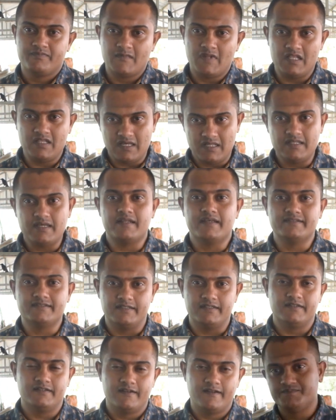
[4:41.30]
அதுதான்
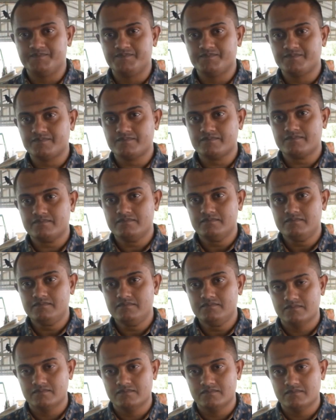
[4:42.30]
ரீசன் ஓகே
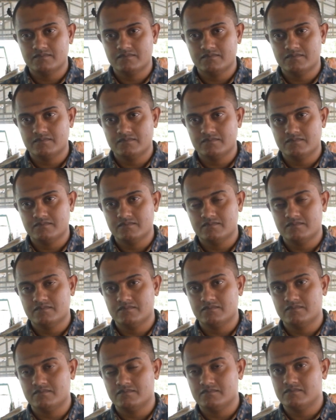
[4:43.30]
சார் ஸோ இப்போ பால்
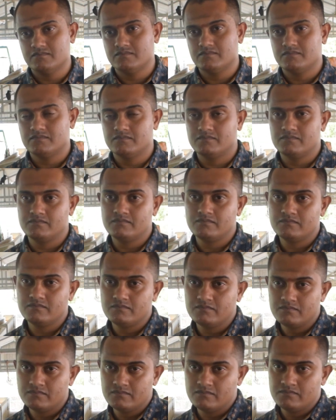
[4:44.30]
வந்து மிக்ஸ் பண்ணி கொடுக்குறனால வந்து
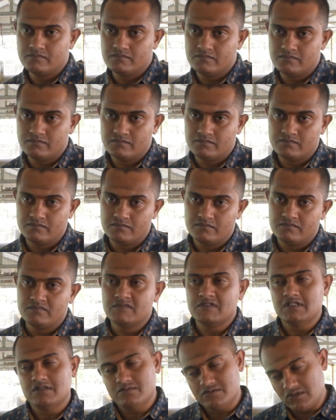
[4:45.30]
பாலோட தன்மை டோட்டலாக
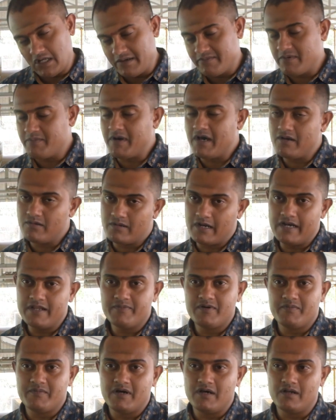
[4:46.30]
மாறிடும் தன்மை மாறும்
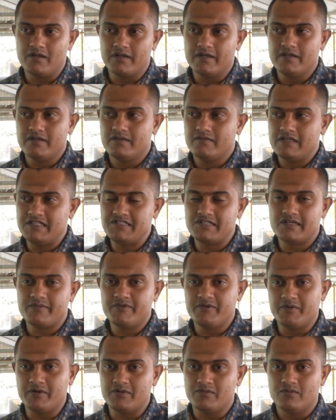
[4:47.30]
கண்டிப்பாக மாறுங்க எச்சு
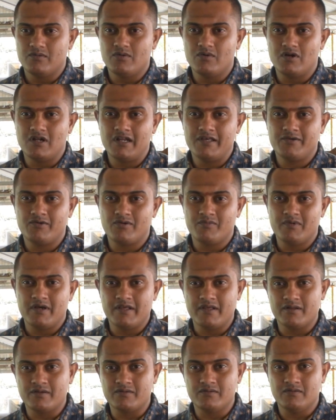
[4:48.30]
கம்மி வரும் ஒரு நாளைக்கு ஒரு
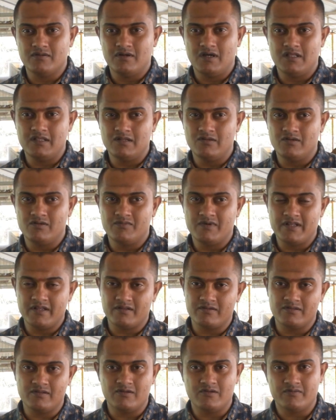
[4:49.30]
மாதிரி இருக்கும் அதில் ஒரு மாதிரி
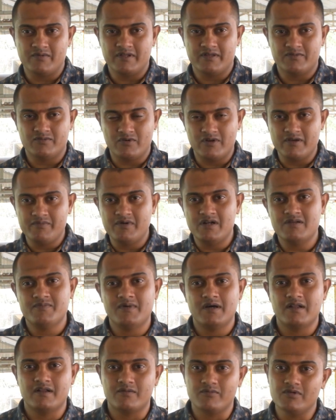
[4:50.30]
இருக்குது இதில் ஒரு மாதிரி ஒரே மாடு
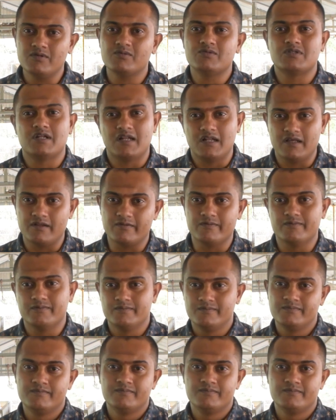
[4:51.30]
பால் இருக்கும்போது கொஞ்சம் நல்லாயிருக்கும்